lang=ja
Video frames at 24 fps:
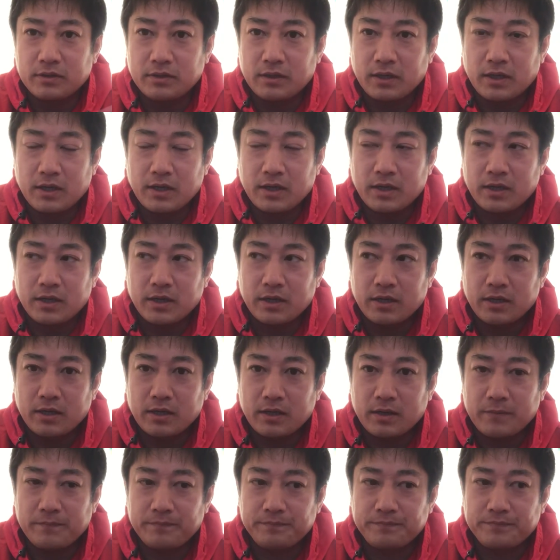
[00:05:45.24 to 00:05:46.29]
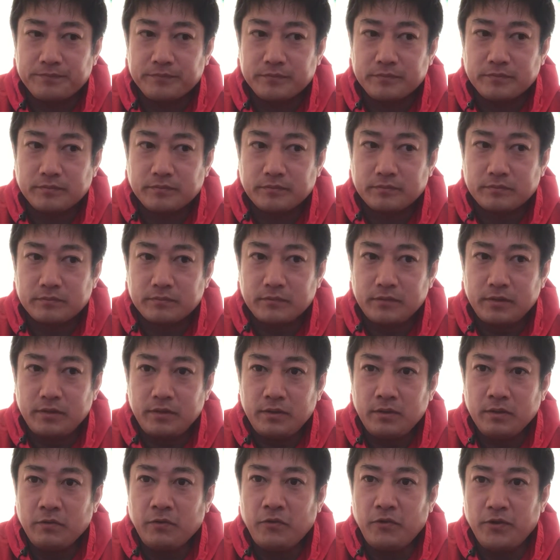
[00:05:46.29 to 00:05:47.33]

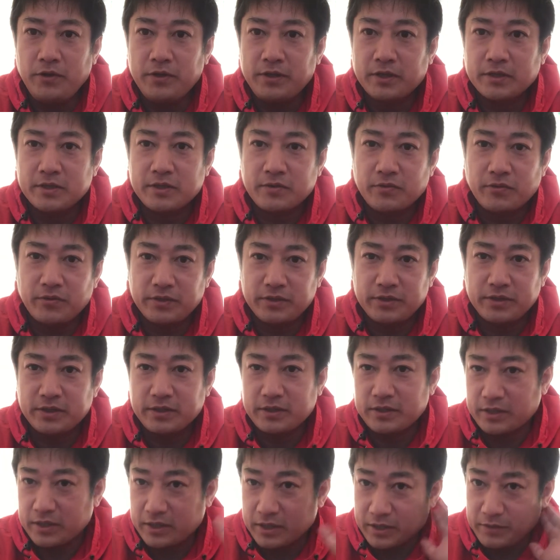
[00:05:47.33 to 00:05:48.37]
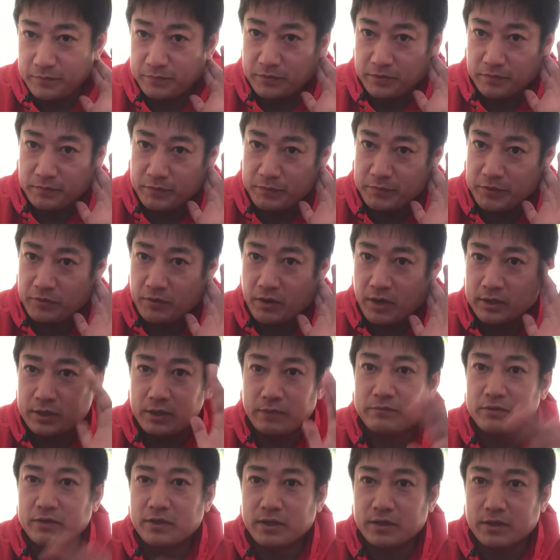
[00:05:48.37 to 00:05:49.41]
えー、声なき声に耳を
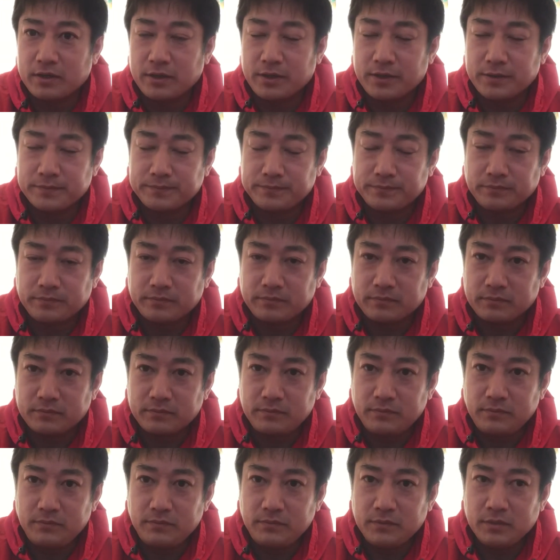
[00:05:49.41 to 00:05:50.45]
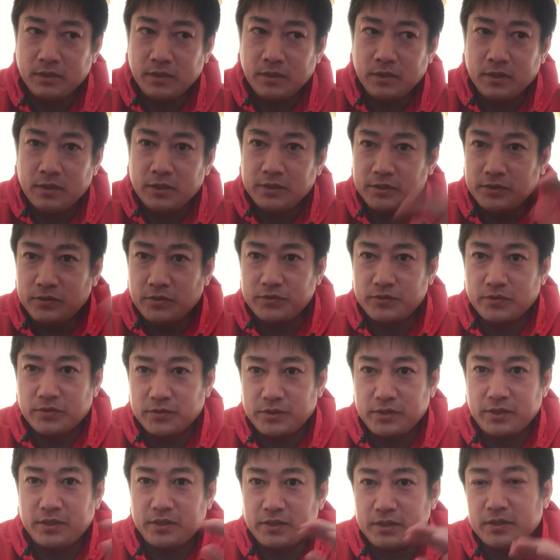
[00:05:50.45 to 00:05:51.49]
傾けて徐々
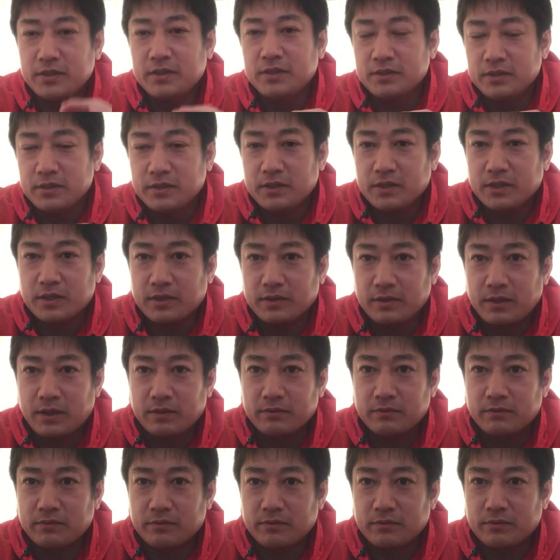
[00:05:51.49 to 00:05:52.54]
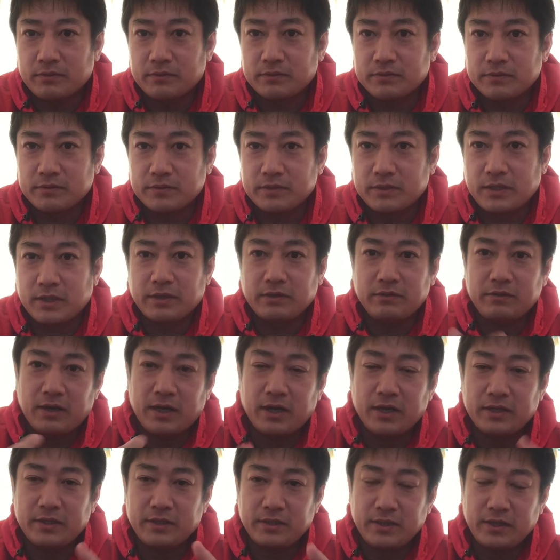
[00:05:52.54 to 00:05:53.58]
にあのできる
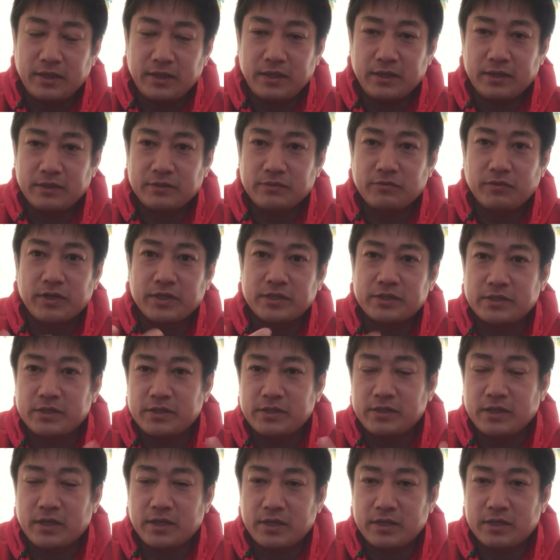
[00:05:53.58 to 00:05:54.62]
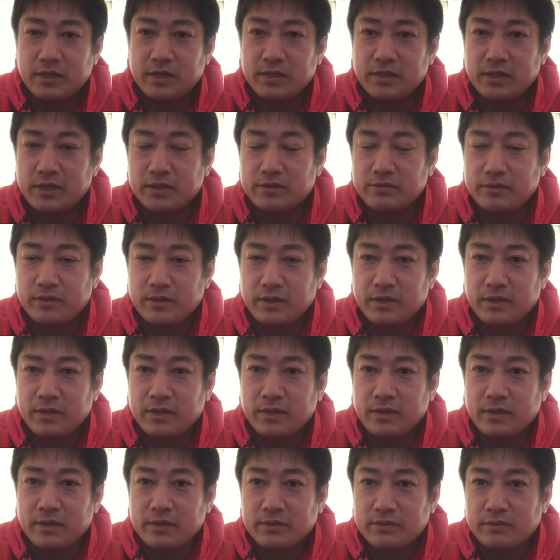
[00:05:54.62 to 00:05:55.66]
範囲でストレスにならない程度で
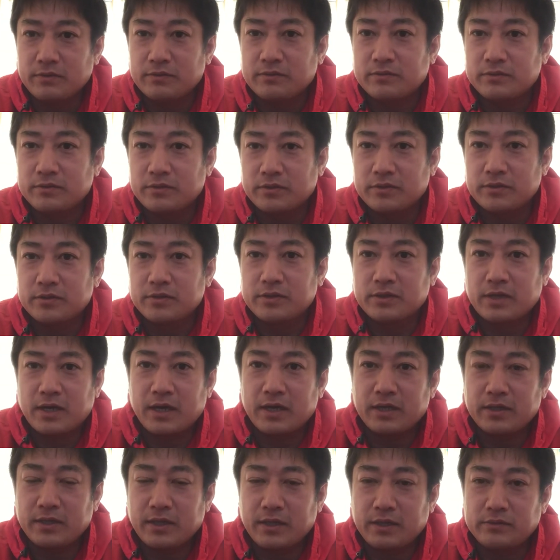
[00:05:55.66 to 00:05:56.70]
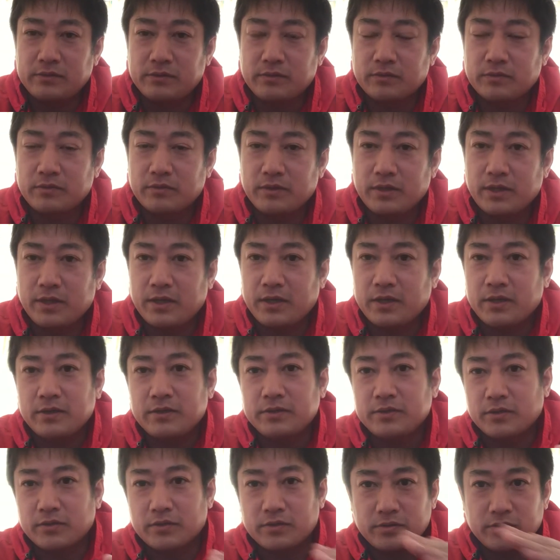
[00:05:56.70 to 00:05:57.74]
ちょっとずつ変えていくことで
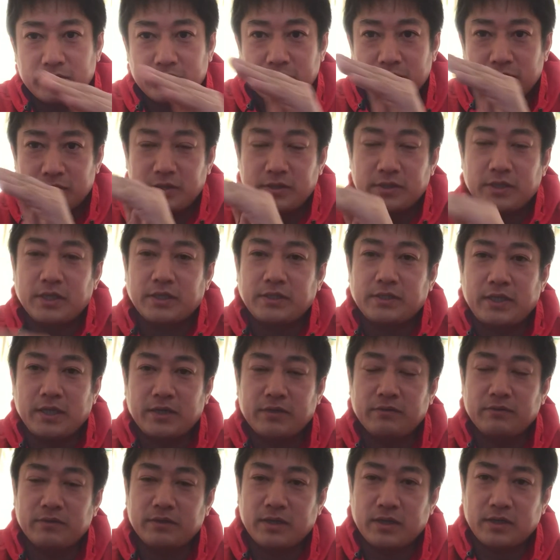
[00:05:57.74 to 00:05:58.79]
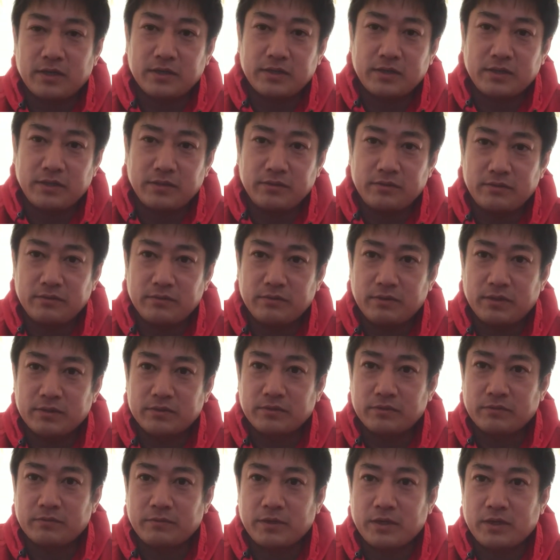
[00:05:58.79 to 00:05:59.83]
ちょっとずつ修正していくんだなっていうふうには
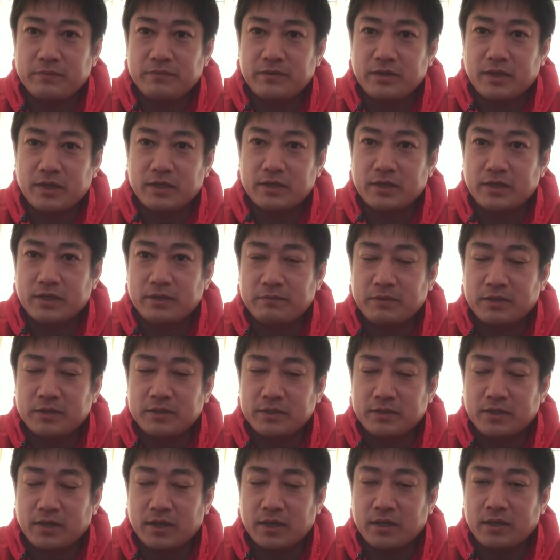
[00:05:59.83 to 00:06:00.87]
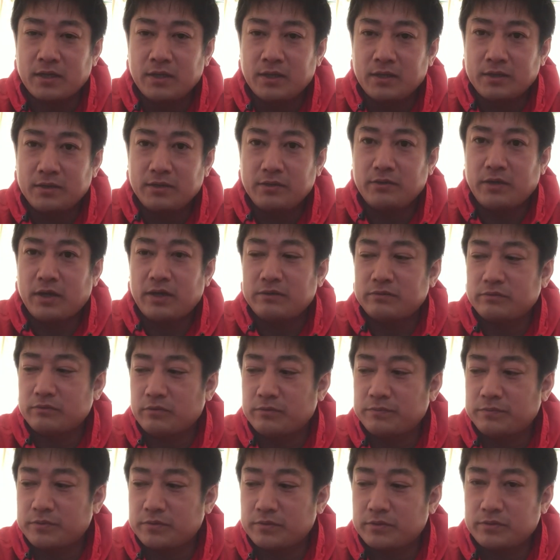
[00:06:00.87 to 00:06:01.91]
ちょっと学びができましたっていう
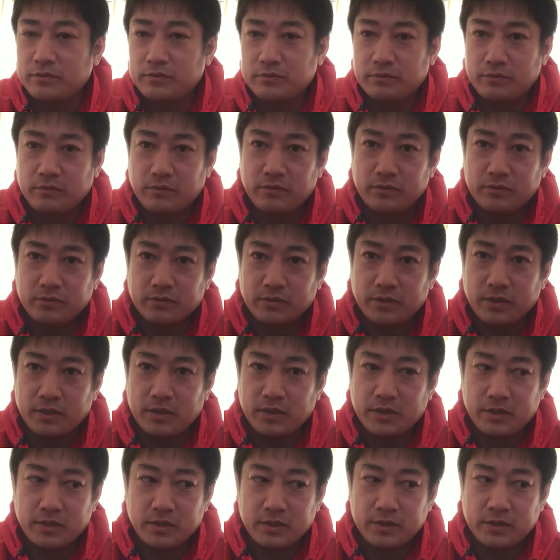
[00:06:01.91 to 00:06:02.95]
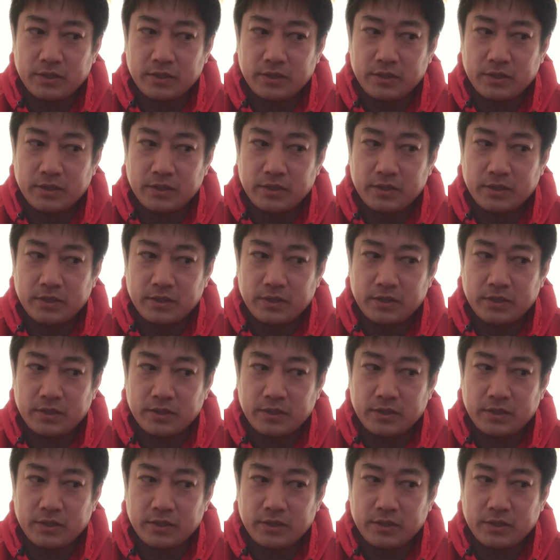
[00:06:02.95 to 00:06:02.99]
アウトプットを、えー、